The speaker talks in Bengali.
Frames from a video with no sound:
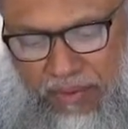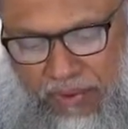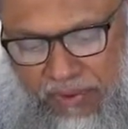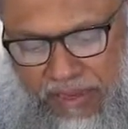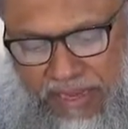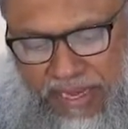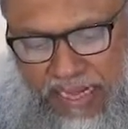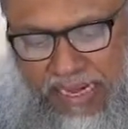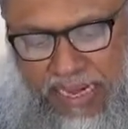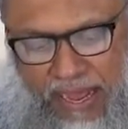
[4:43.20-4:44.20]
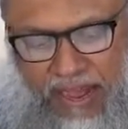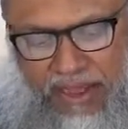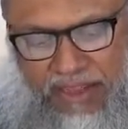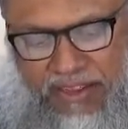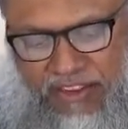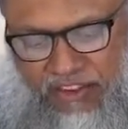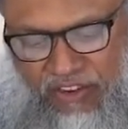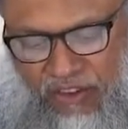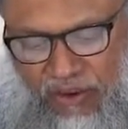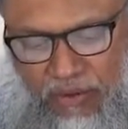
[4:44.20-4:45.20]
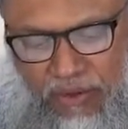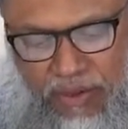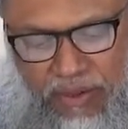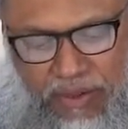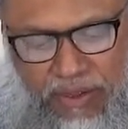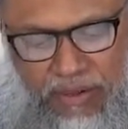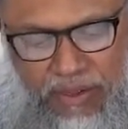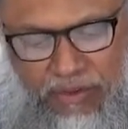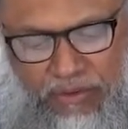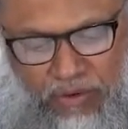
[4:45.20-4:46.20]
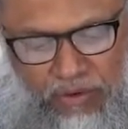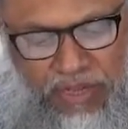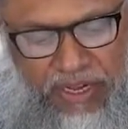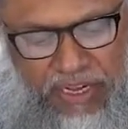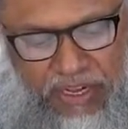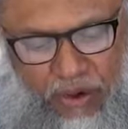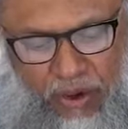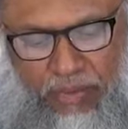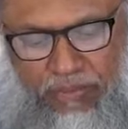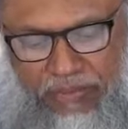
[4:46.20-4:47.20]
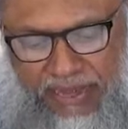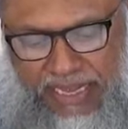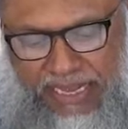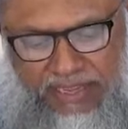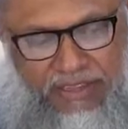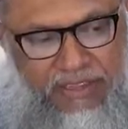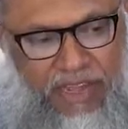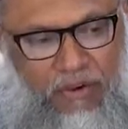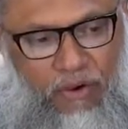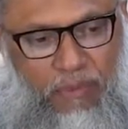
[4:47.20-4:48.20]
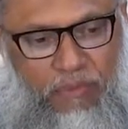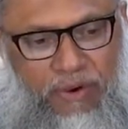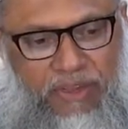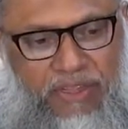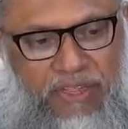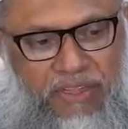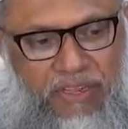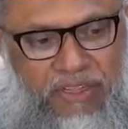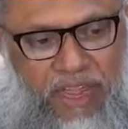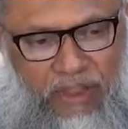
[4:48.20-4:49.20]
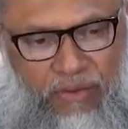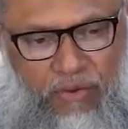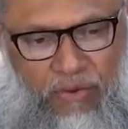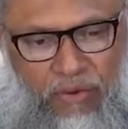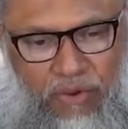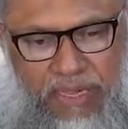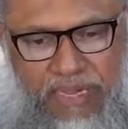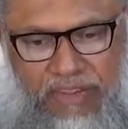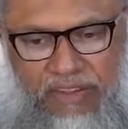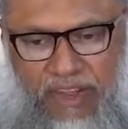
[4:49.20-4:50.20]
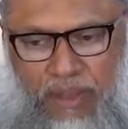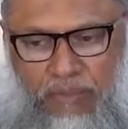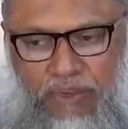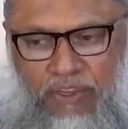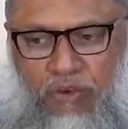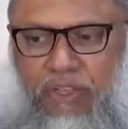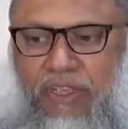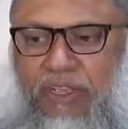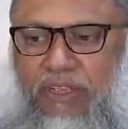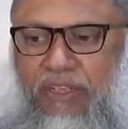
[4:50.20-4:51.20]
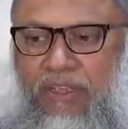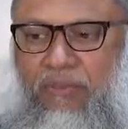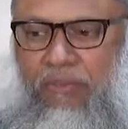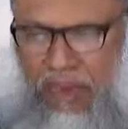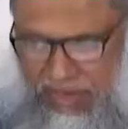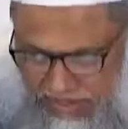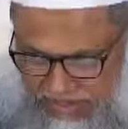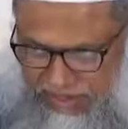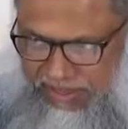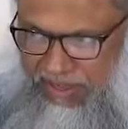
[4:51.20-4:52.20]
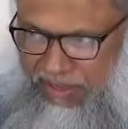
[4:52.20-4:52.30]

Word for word: এবং এটা ছিল যুদ্ধের নিয়ম যে তারা কমপক্ষে তিন দিন থাকতো যারা বিজয়ী পার্টি